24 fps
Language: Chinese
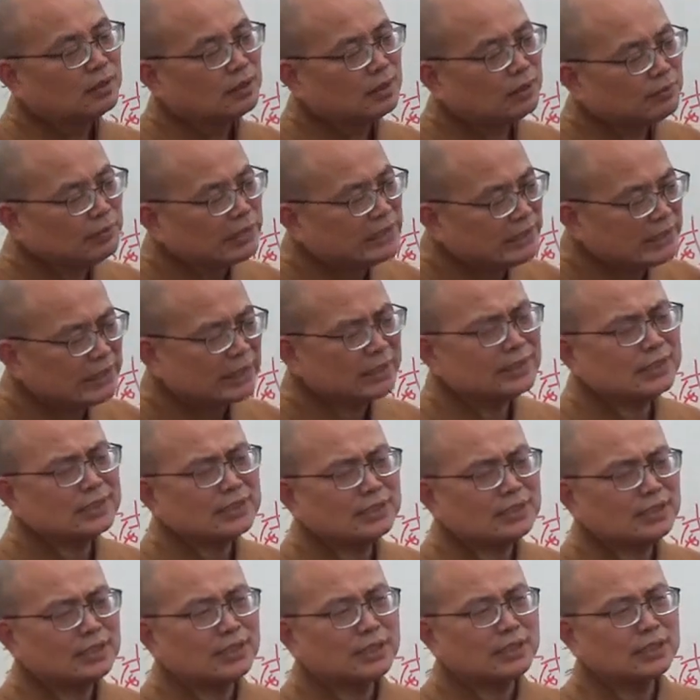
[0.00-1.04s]
那么这一
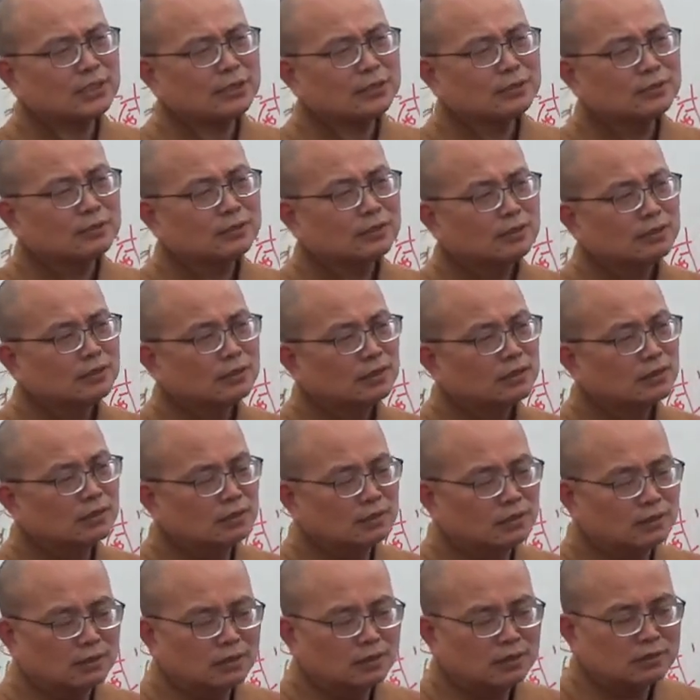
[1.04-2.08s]
些
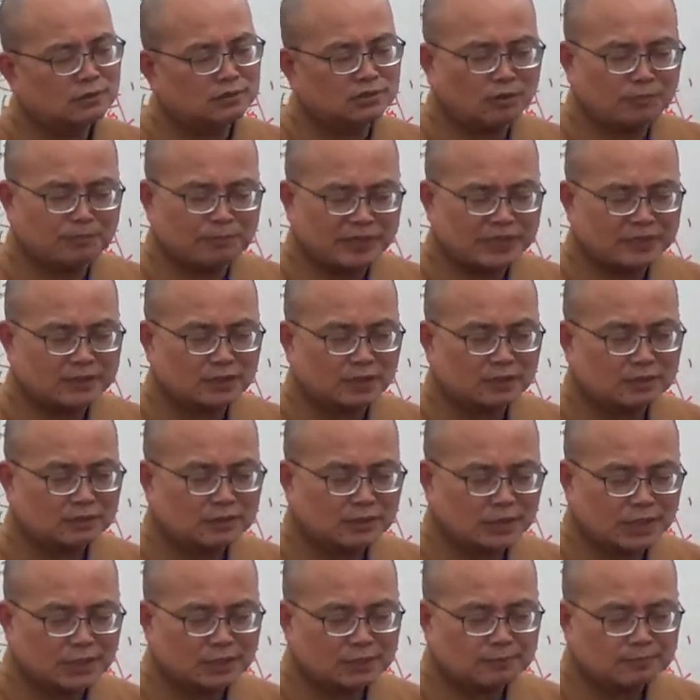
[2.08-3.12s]
就变成
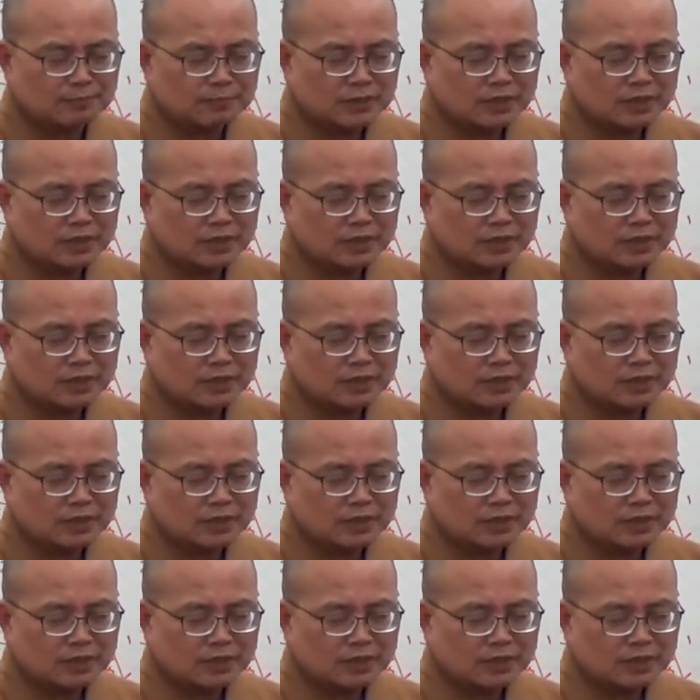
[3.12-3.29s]
他